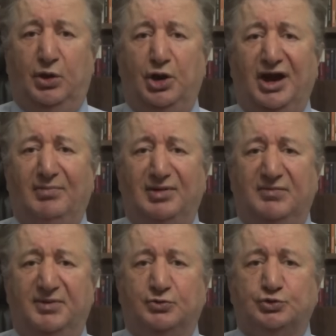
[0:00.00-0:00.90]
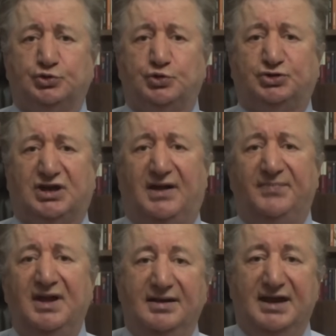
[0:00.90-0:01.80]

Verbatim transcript: önemli bir husus da